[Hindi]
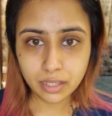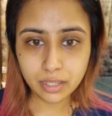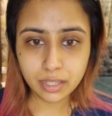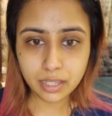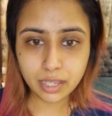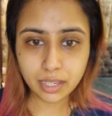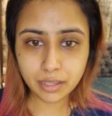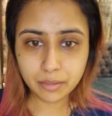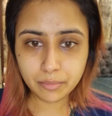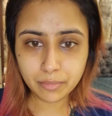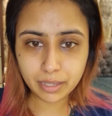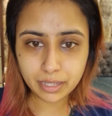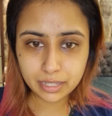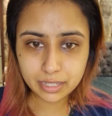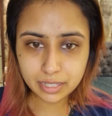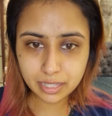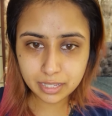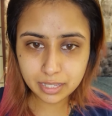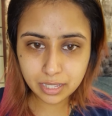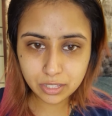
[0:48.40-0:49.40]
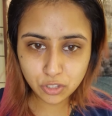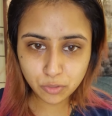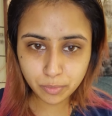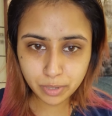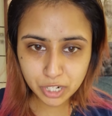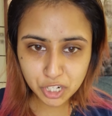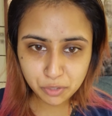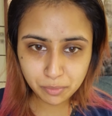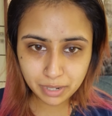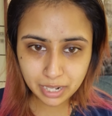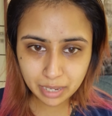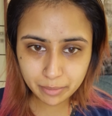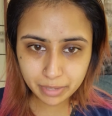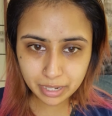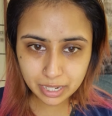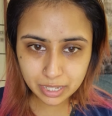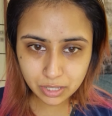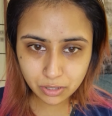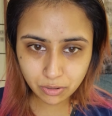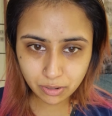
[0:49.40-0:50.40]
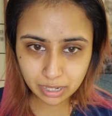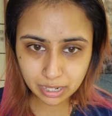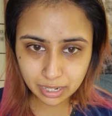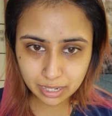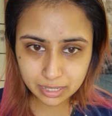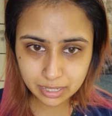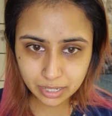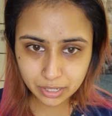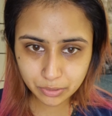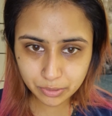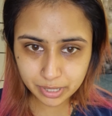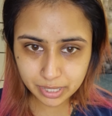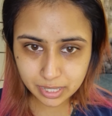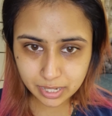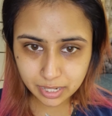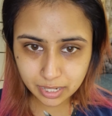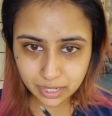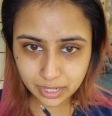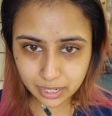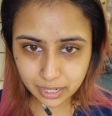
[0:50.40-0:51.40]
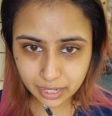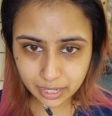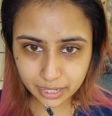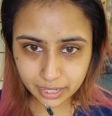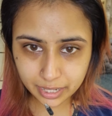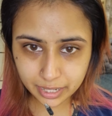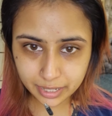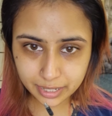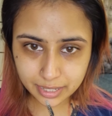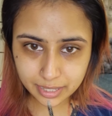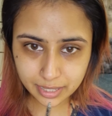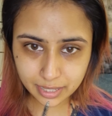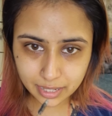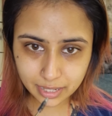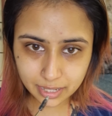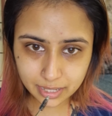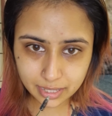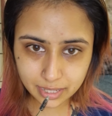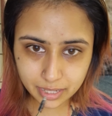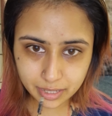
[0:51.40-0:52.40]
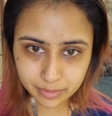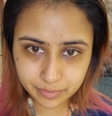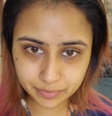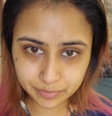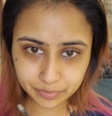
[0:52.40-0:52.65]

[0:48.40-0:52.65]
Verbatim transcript: ये मैं इसके साथ जो ब्रश मिला है मैंने इसको हल्का सा ट्विस्ट कर लिया है इस तरह से